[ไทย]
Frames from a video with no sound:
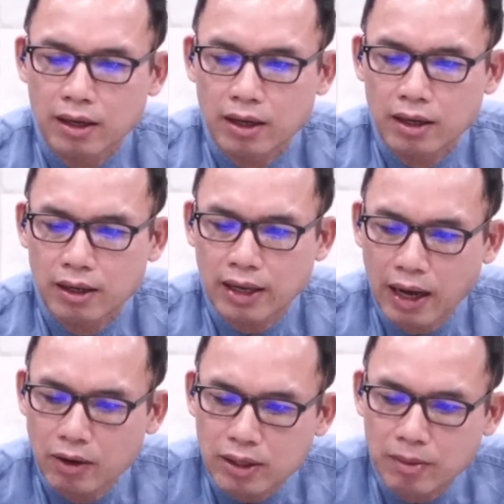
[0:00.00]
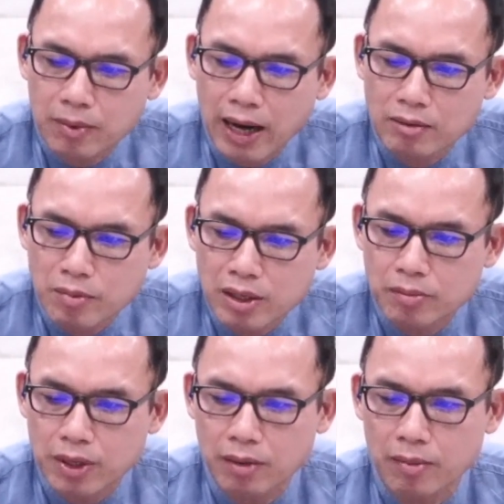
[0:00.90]
และเขาทำการหมิ่น
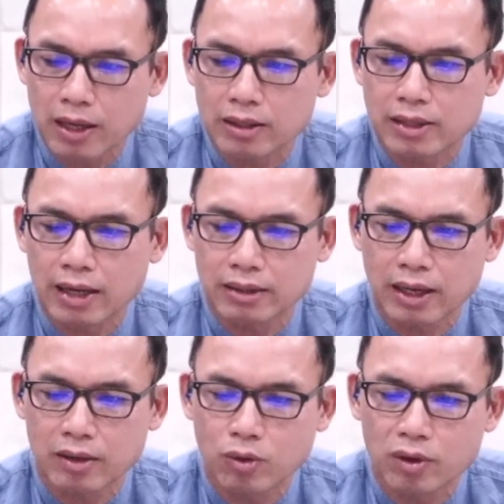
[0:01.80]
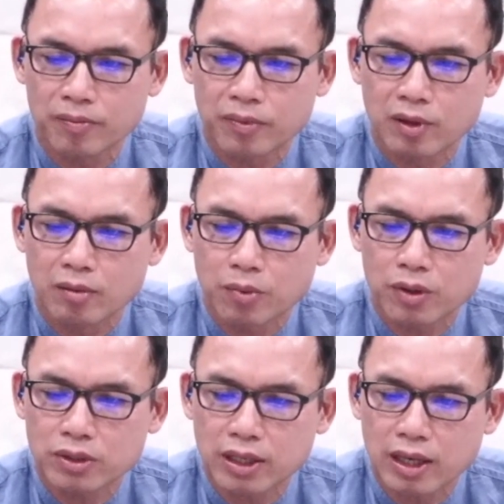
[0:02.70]
ประมาทอย่างใหญ่หลวง เพราะ
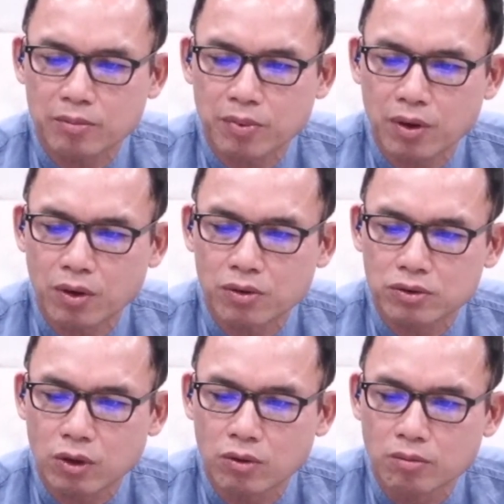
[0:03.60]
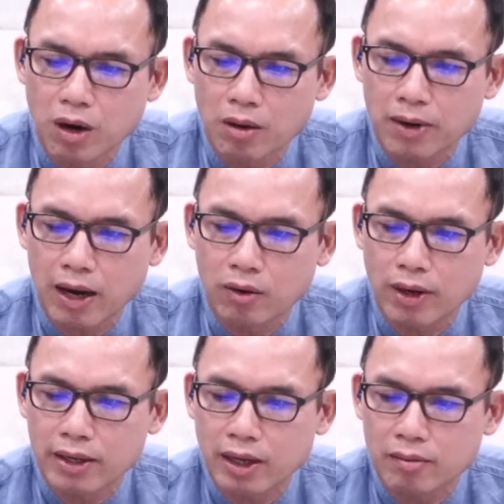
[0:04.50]
ฉะนั้นพระองค์ทรงมอบเขาไว้
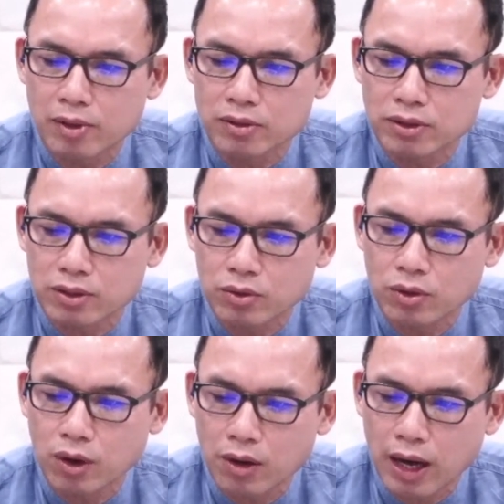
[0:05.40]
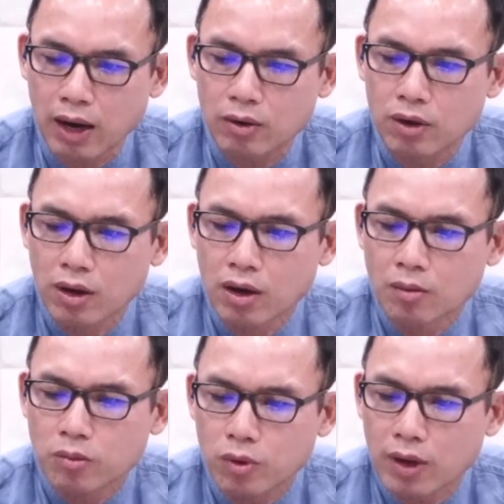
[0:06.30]
ในมือศัตรูของเขา
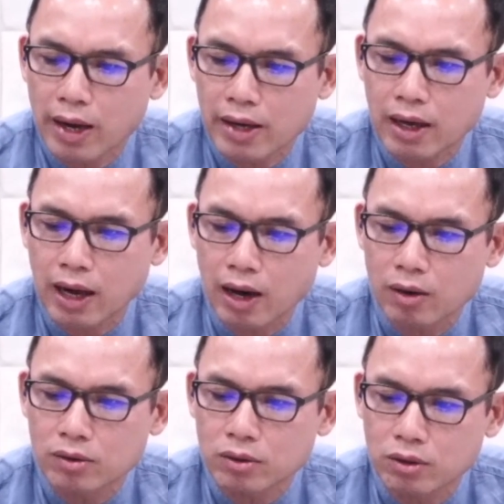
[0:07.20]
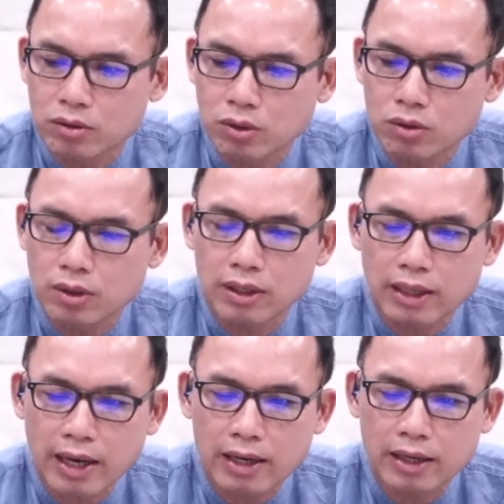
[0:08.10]
ผู้ให้เขาทนทุกข์
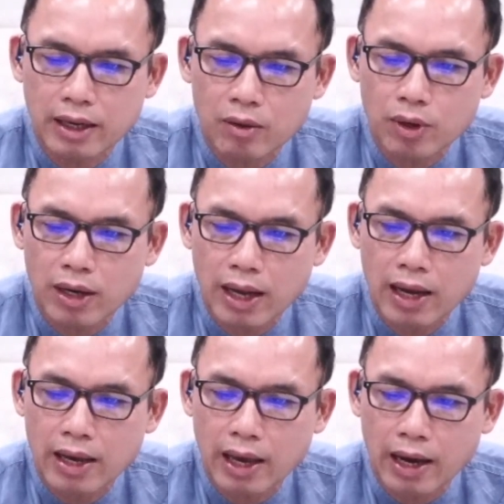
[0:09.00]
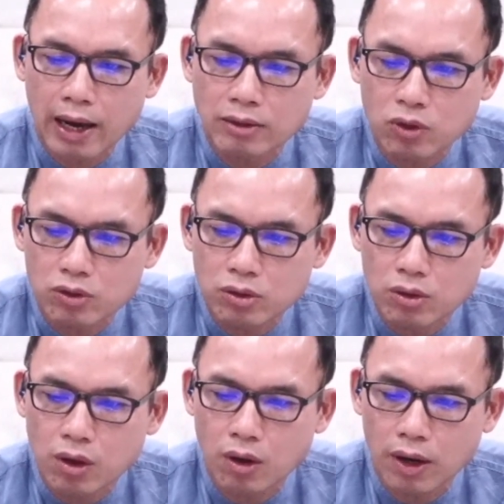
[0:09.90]
และในเวลาแห่งการทนทุก
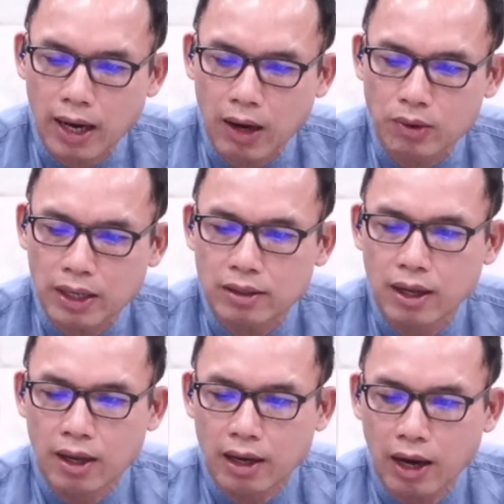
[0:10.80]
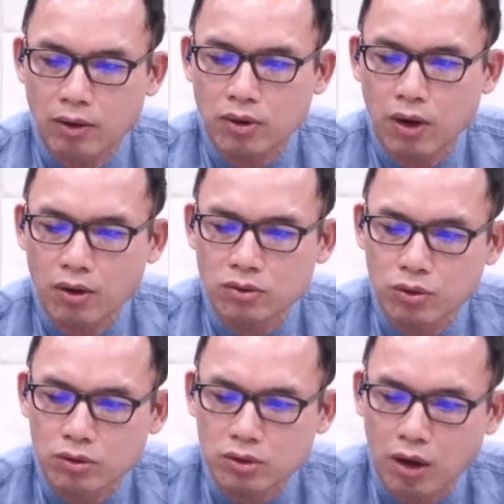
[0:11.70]
ข์ของเขานั้นเขาร้องทู
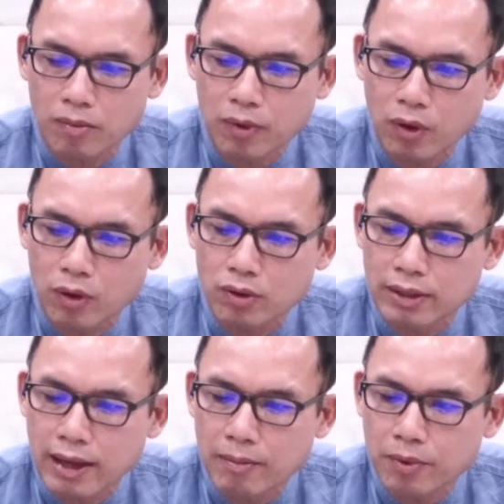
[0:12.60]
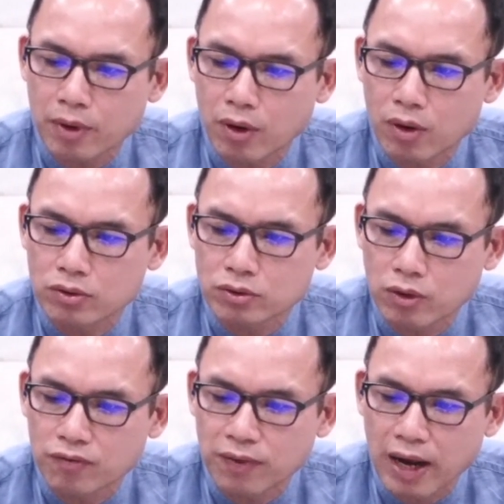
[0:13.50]
ลต่อพระองค์ และพระองค์ทรง
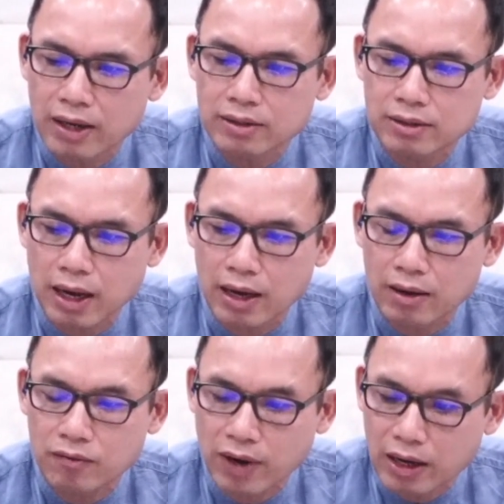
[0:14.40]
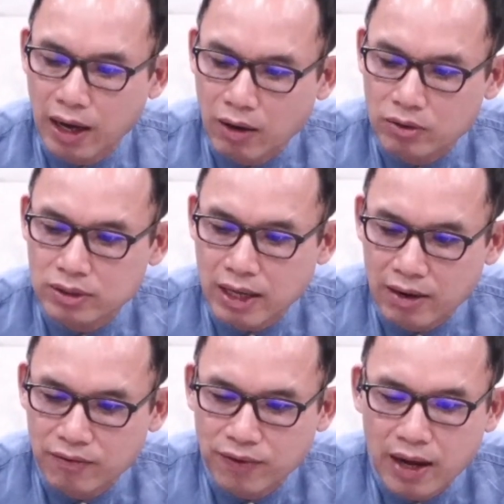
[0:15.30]
ฟังจากฟังเขาจาก
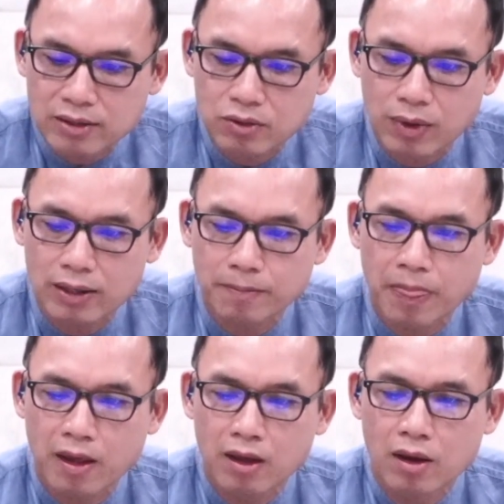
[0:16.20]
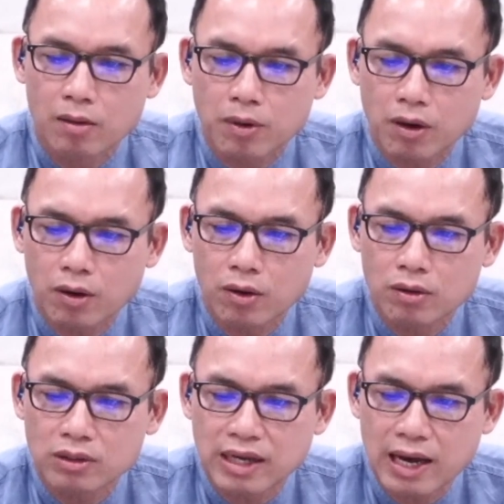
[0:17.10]
ฟ้าสวรรค์ พระอง
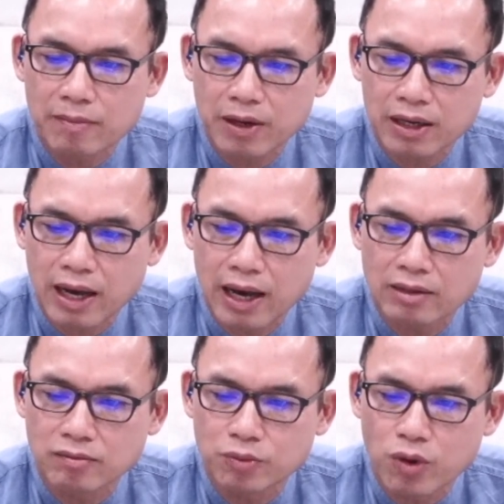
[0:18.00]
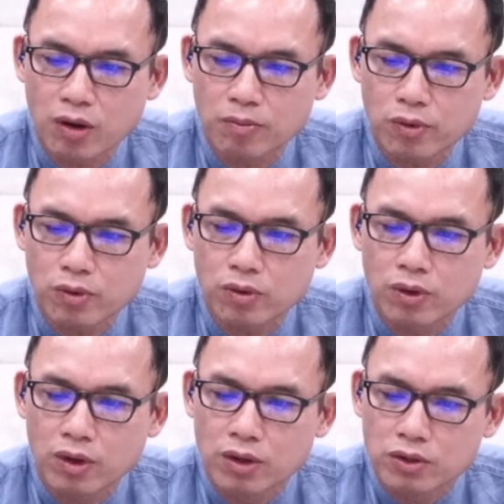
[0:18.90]
ค์ได้ประทานพวกผู้
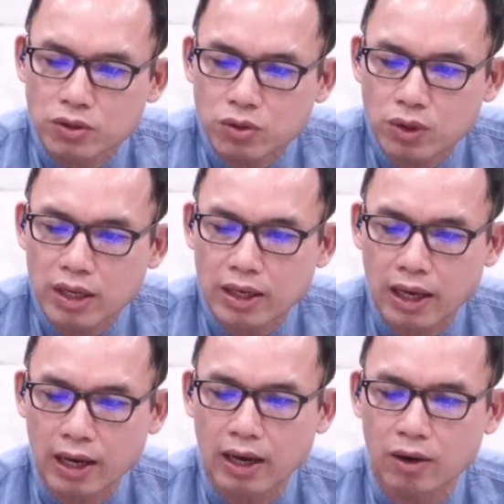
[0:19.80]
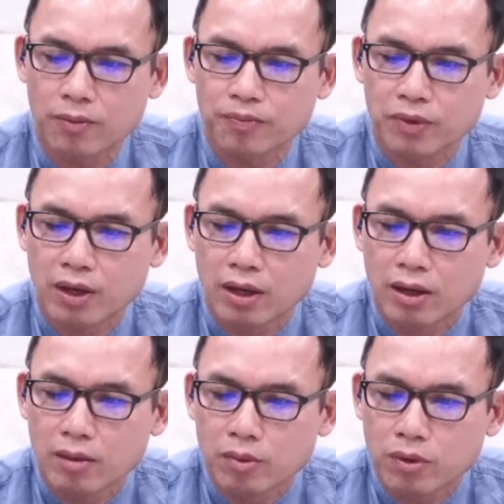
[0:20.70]
ช่วยแก่เขา
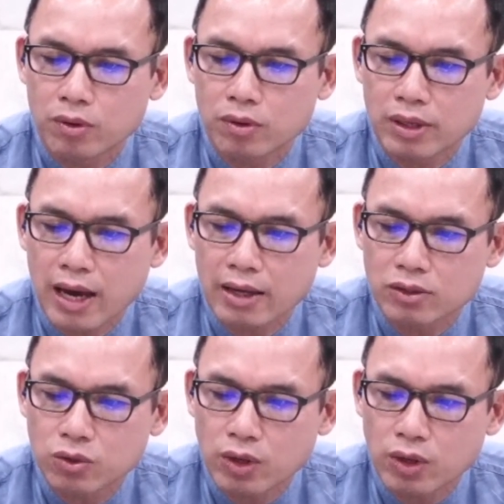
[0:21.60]
ผู้ได้ช่วย